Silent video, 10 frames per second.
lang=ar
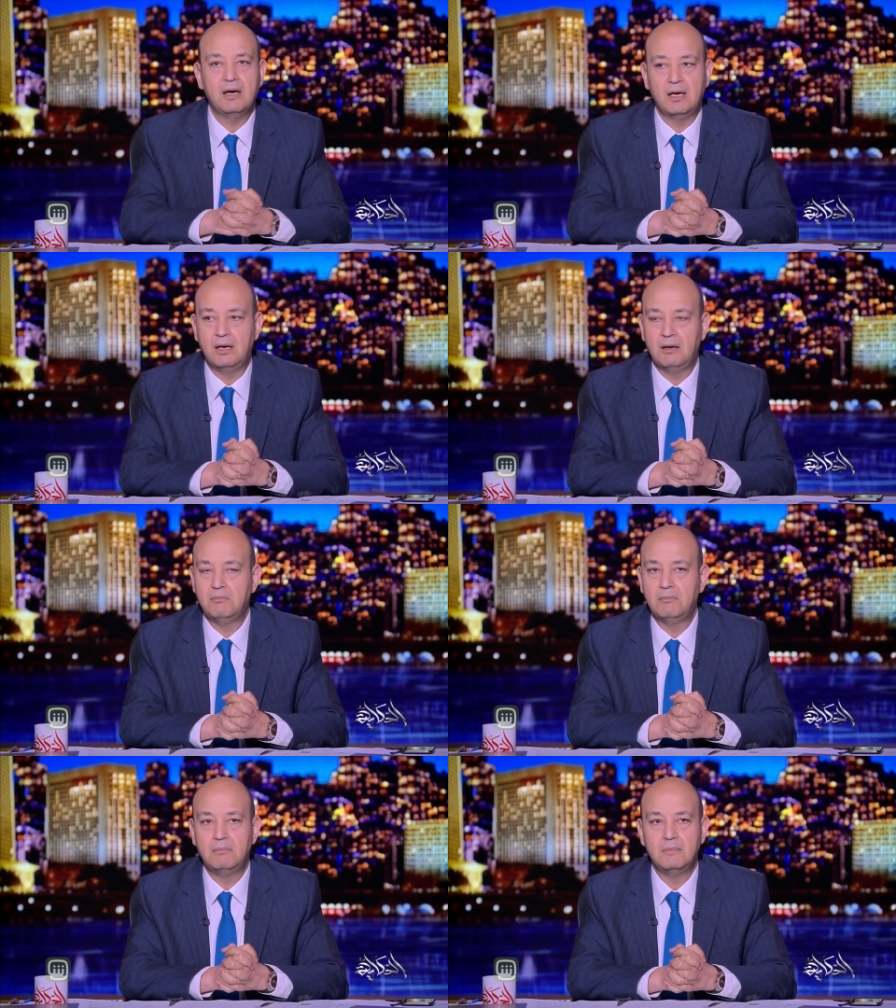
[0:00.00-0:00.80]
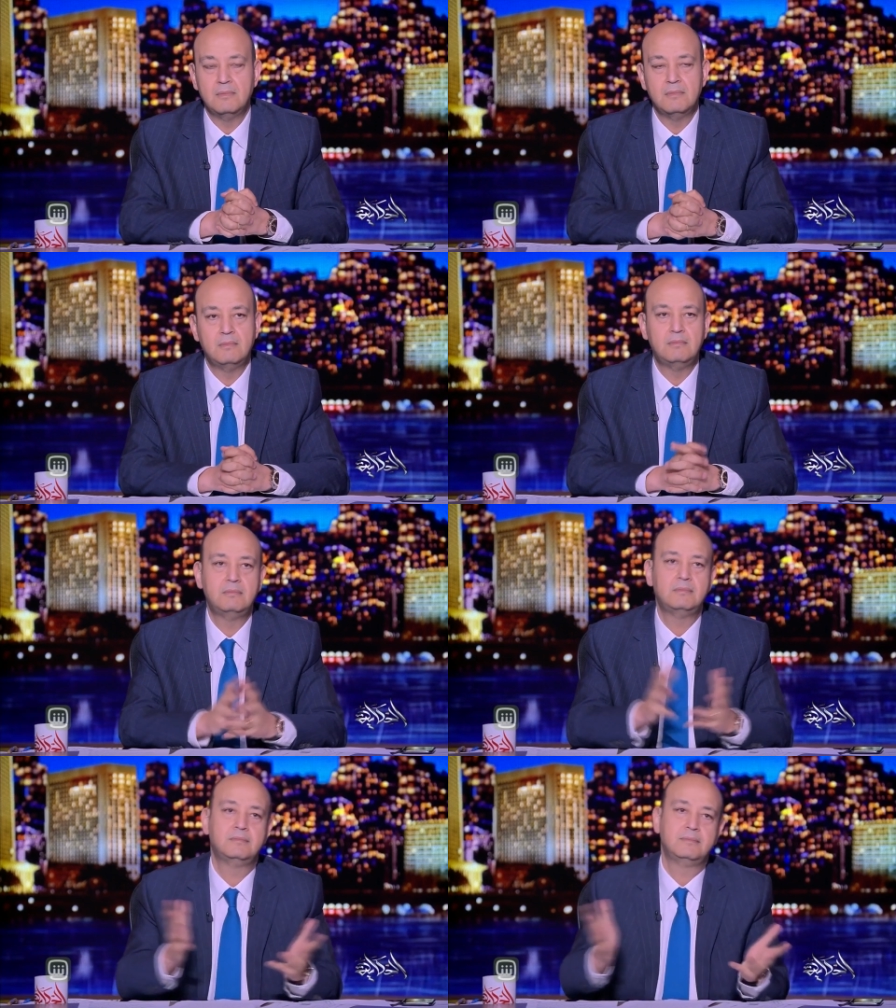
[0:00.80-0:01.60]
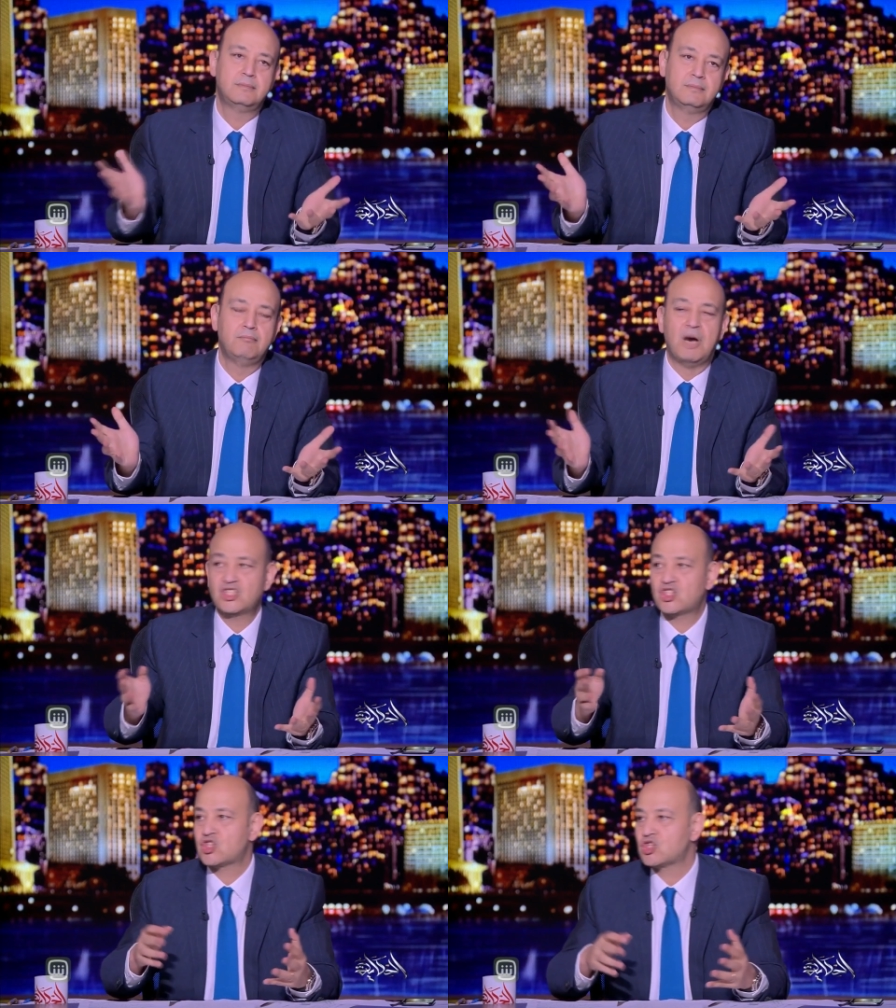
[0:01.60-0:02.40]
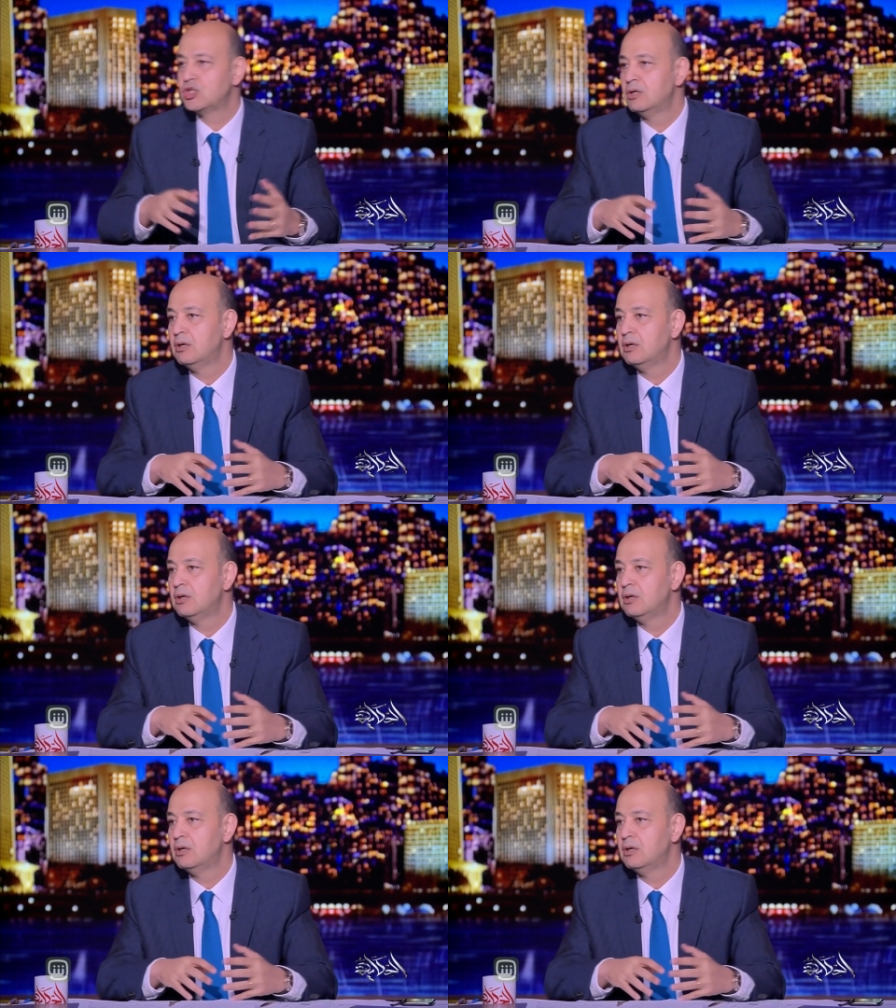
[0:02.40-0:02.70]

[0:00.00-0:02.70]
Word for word: آه، مصر